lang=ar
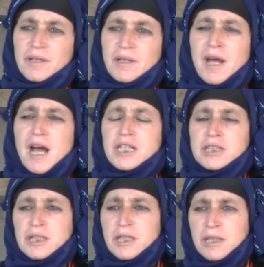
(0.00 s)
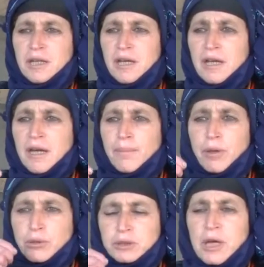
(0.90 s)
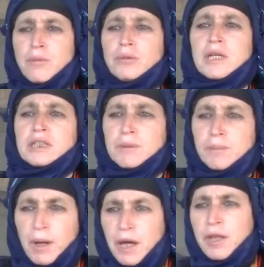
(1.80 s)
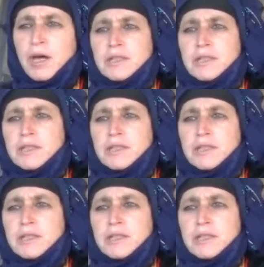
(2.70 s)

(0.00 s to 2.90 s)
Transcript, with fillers: ناس عندها برو الصابون تغسل من بعضها